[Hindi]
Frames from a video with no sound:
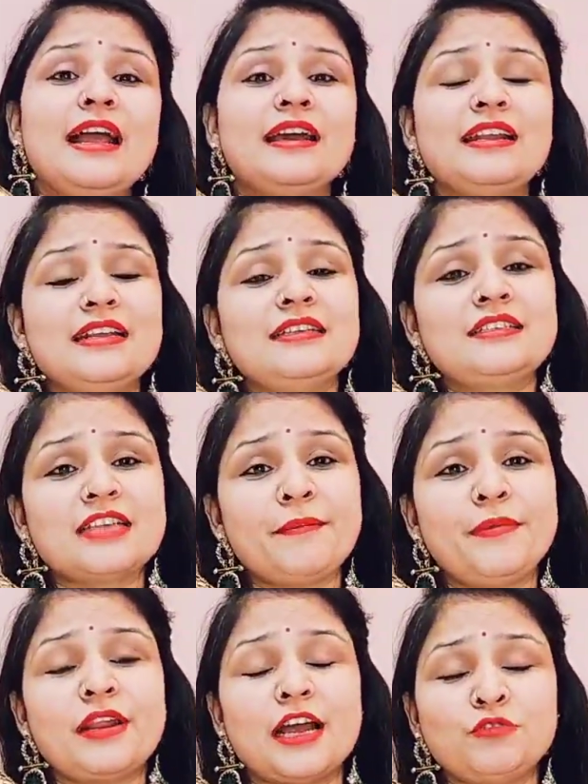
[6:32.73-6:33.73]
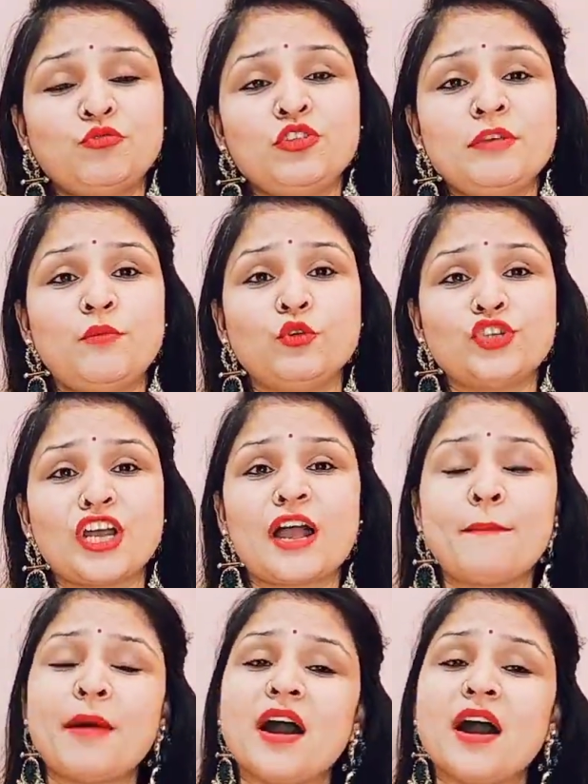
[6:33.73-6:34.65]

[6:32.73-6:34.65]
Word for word: अगर इस टाइप के राजपूती पोशाक आप